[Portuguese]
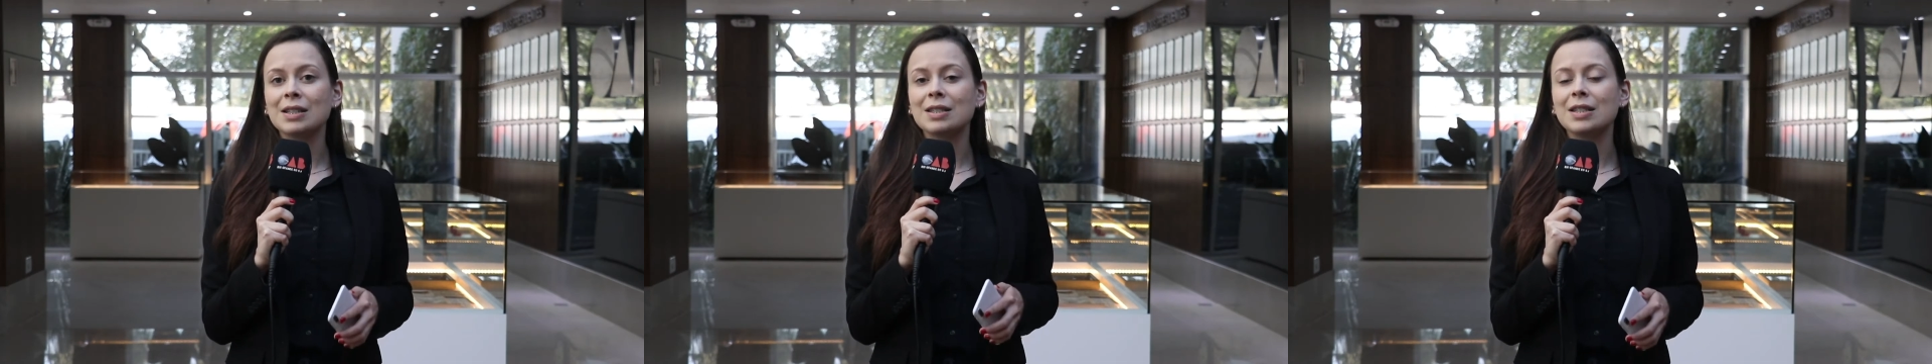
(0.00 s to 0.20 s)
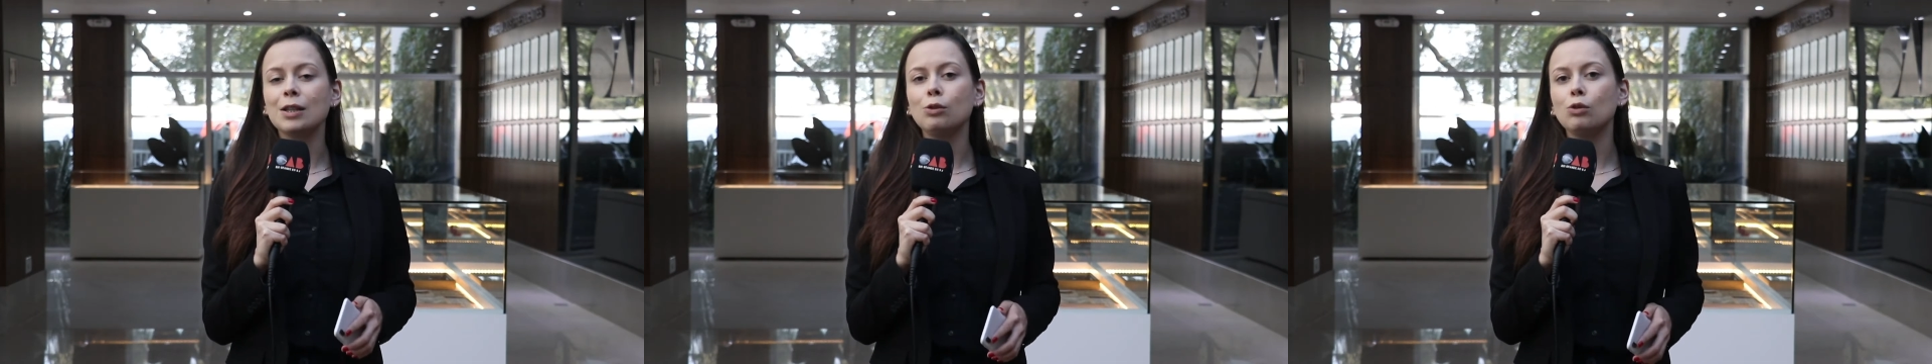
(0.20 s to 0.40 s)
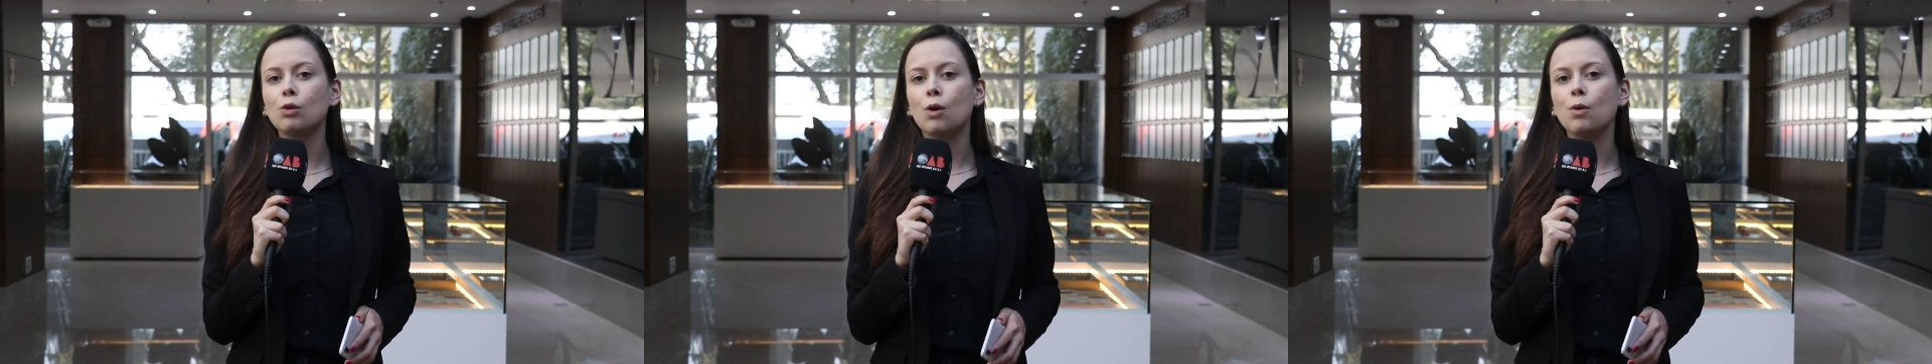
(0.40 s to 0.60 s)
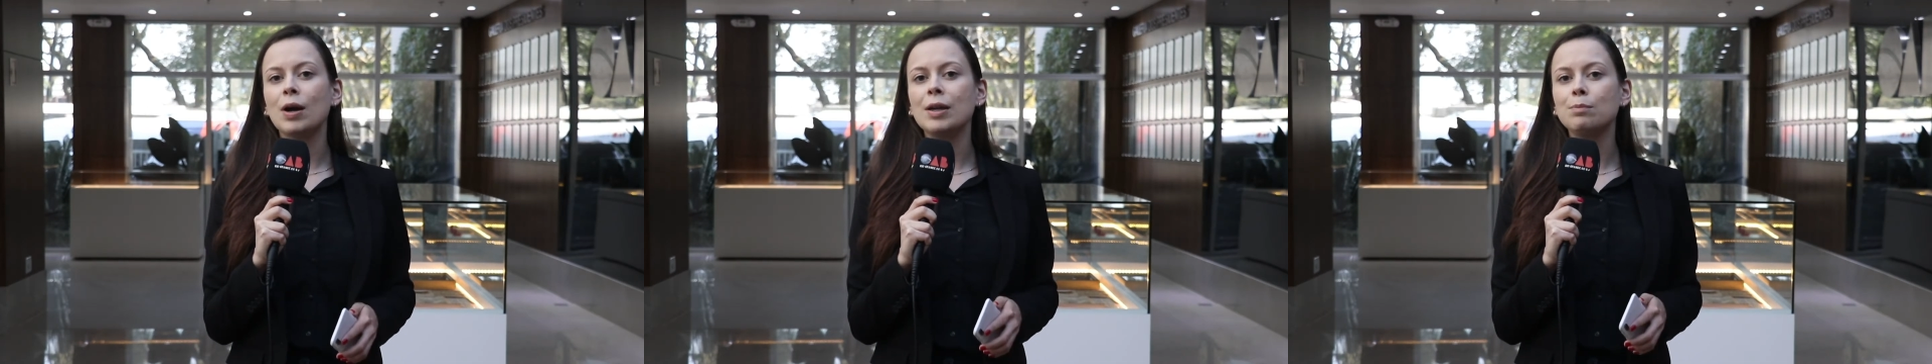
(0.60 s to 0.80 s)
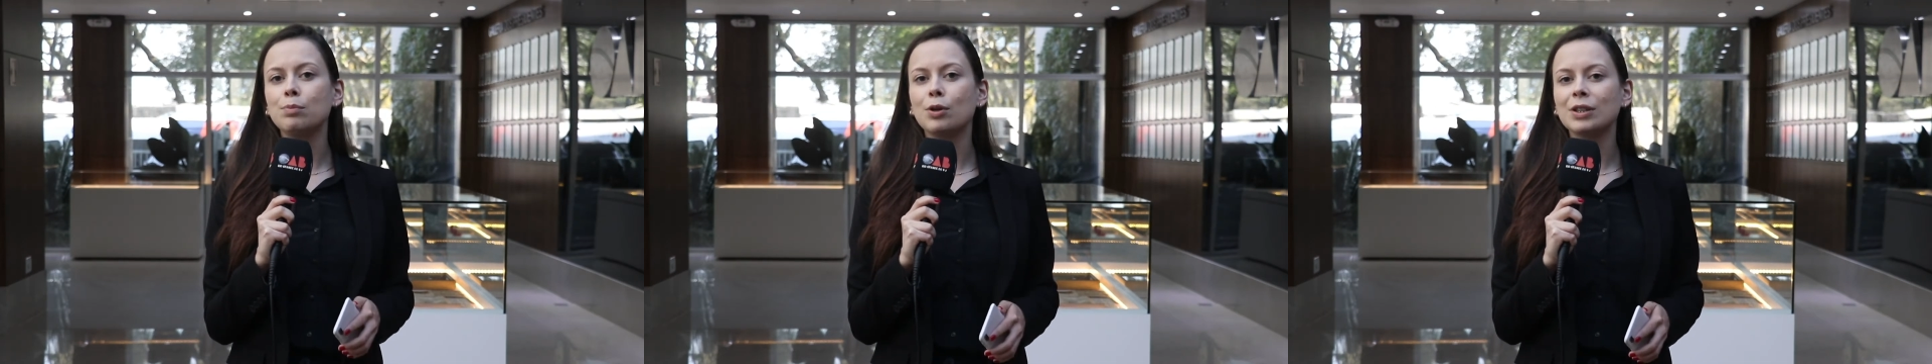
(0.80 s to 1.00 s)
acentuou a
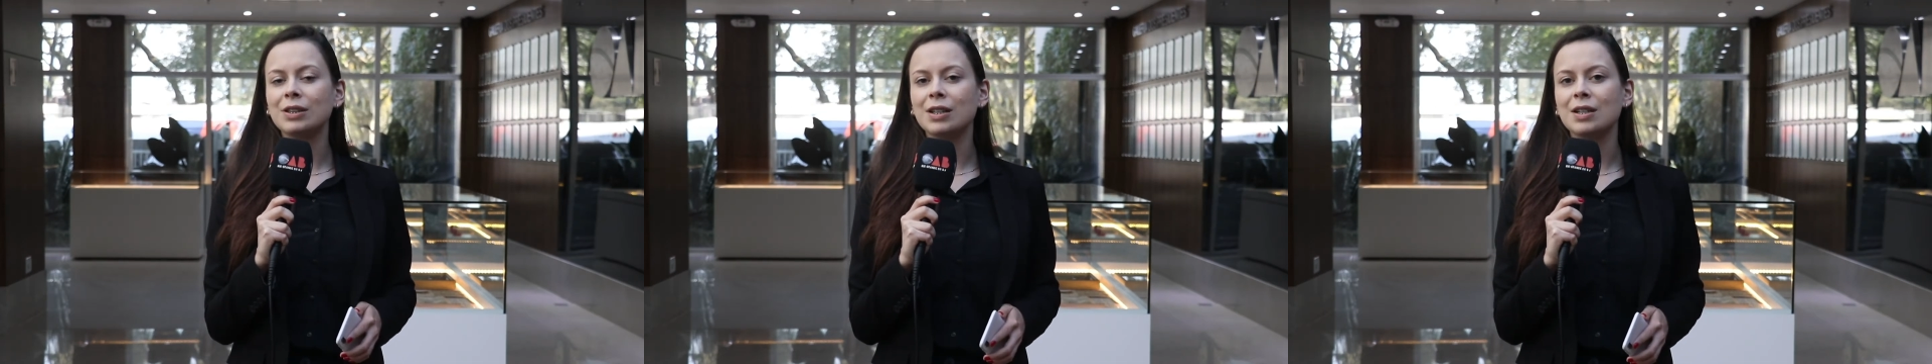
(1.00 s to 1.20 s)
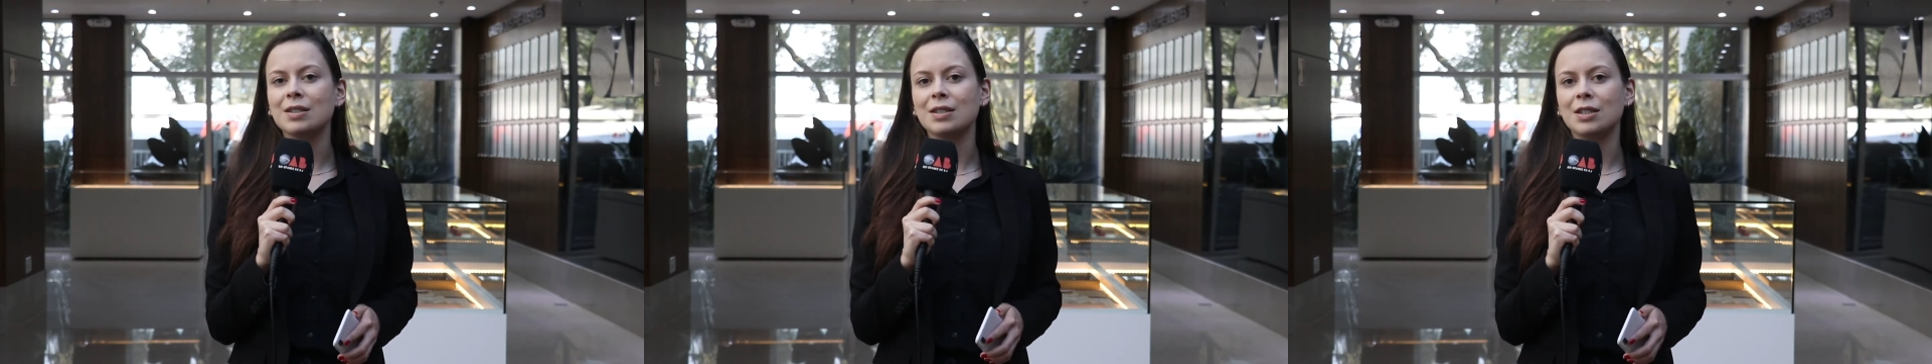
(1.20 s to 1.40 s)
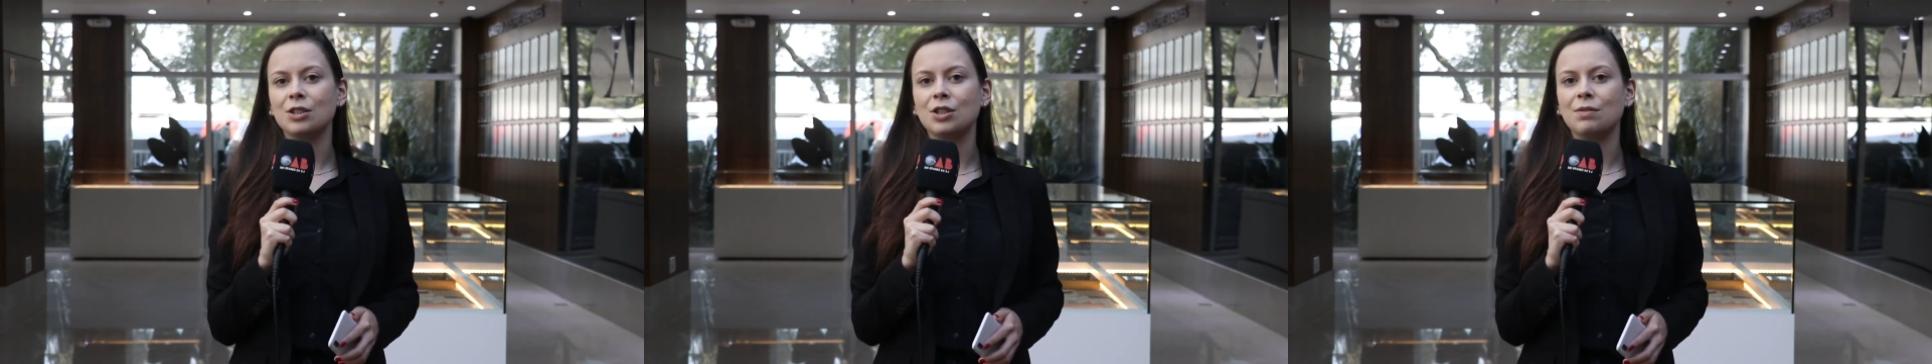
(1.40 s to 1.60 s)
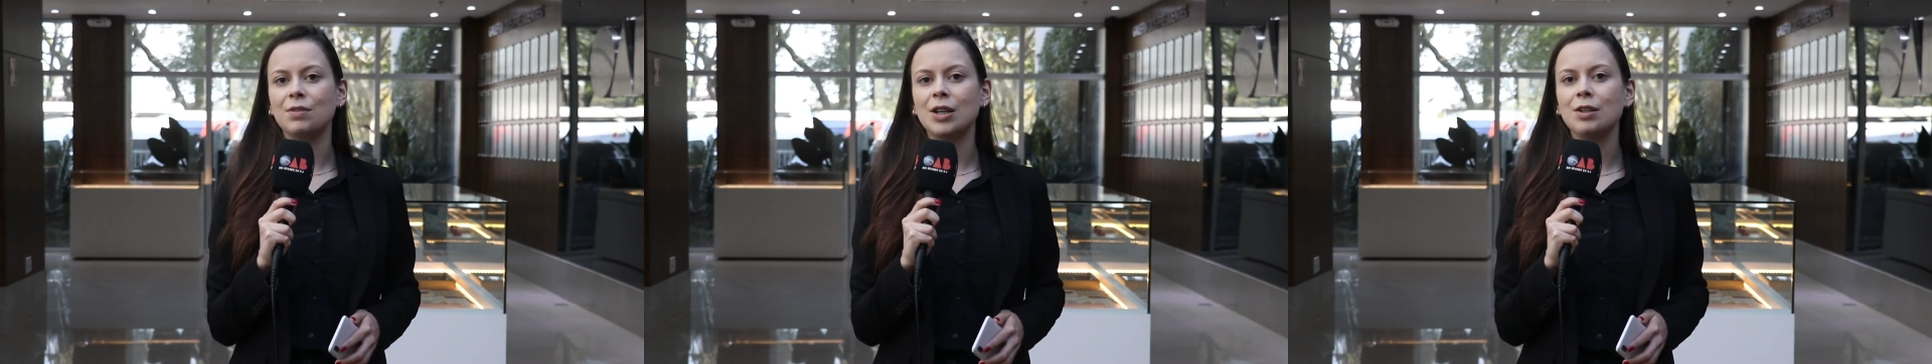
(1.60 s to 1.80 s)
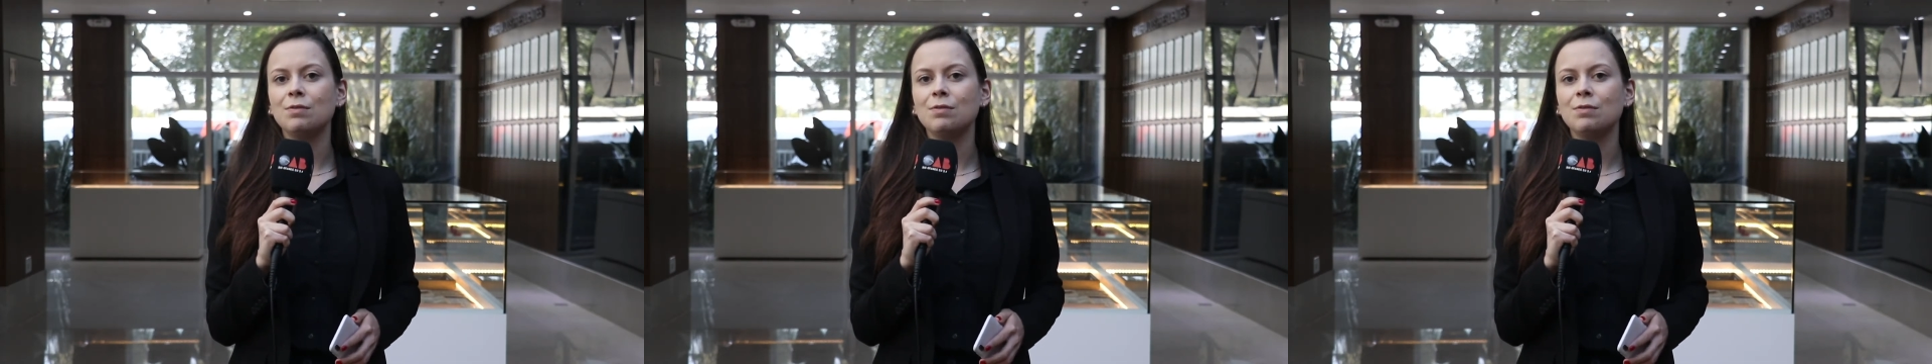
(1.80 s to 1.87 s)
importância de haver